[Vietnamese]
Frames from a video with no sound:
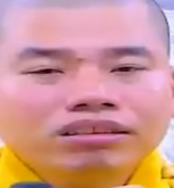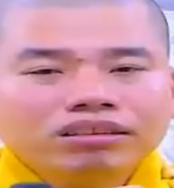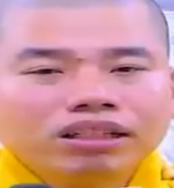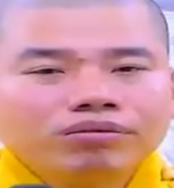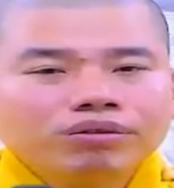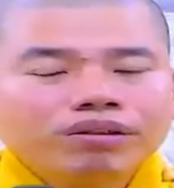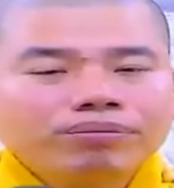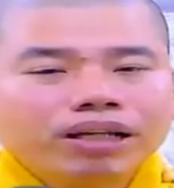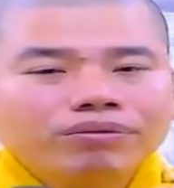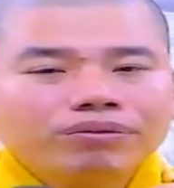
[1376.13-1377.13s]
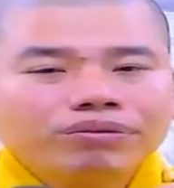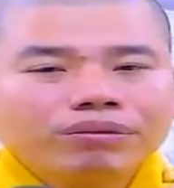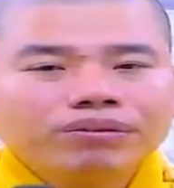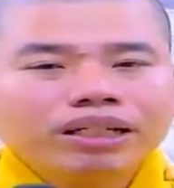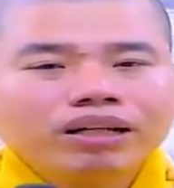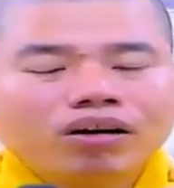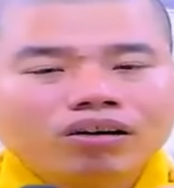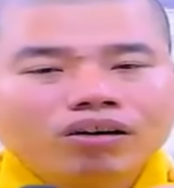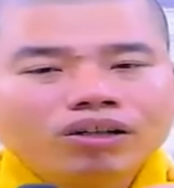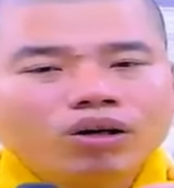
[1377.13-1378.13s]
những phương pháp này phương pháp kia họ
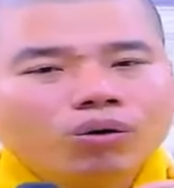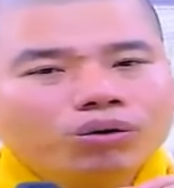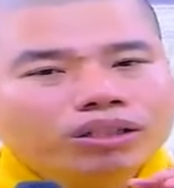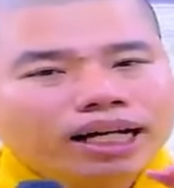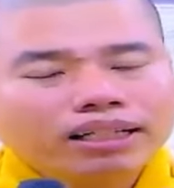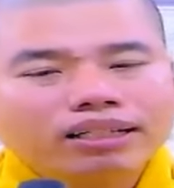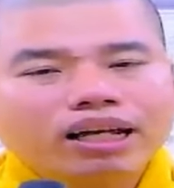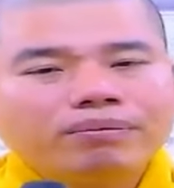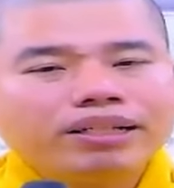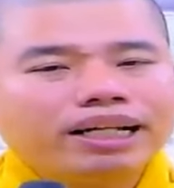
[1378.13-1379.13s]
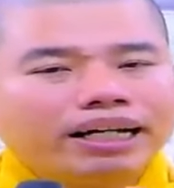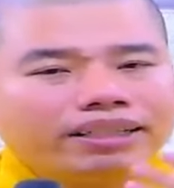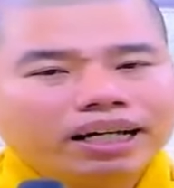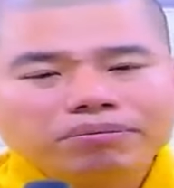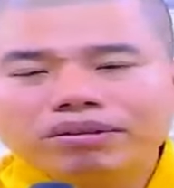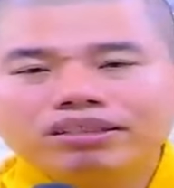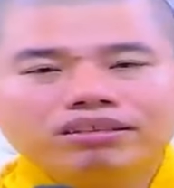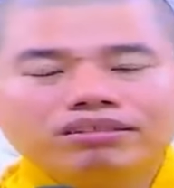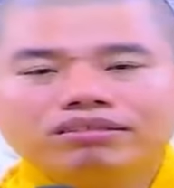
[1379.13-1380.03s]
nói đủ cách để mà dẫn dắt mình